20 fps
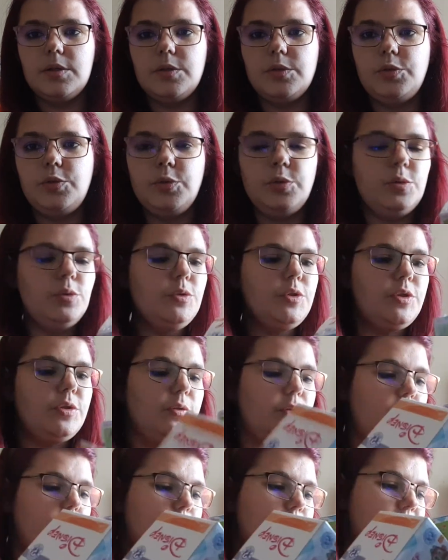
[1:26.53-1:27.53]
douce
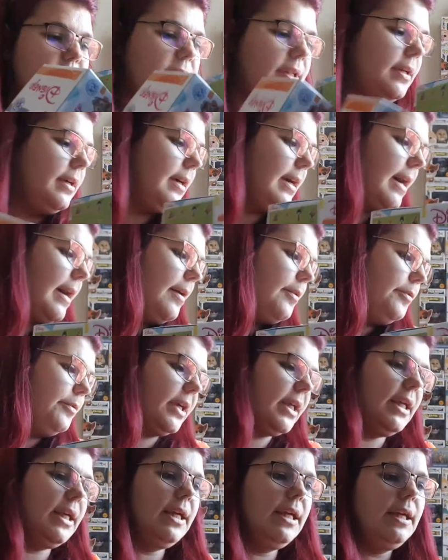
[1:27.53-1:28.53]
oups, à
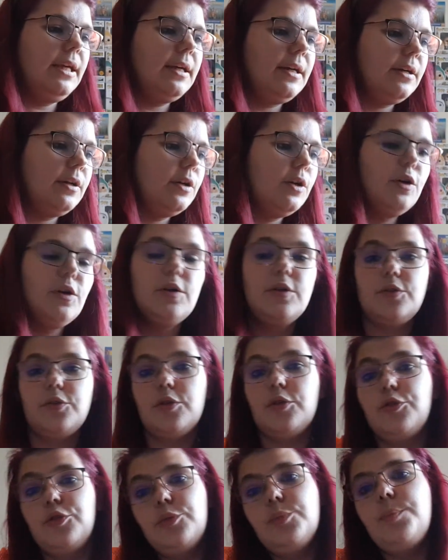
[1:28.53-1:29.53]
ouvrir
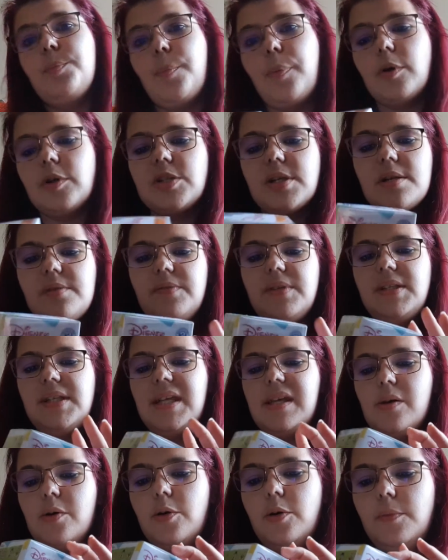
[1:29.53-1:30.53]
dans une prochaine
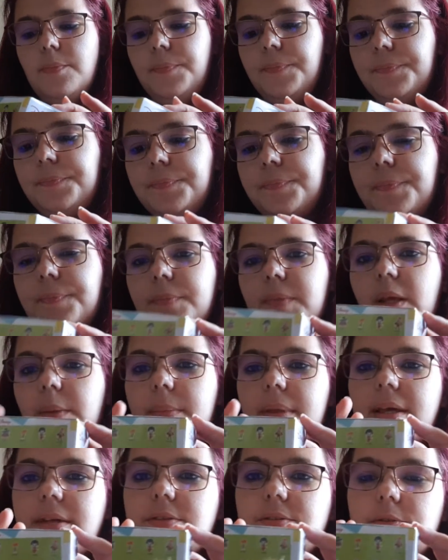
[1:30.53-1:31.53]
vidéo,
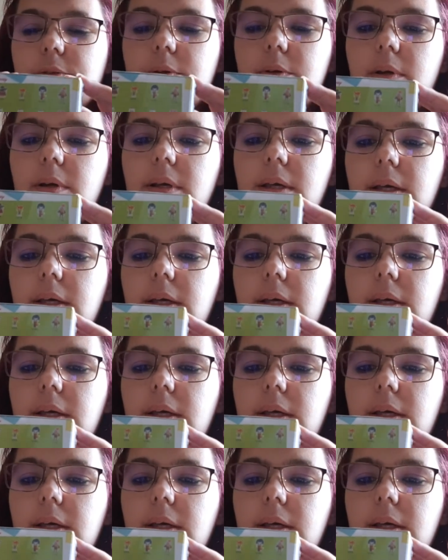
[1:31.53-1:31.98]
bien sûr.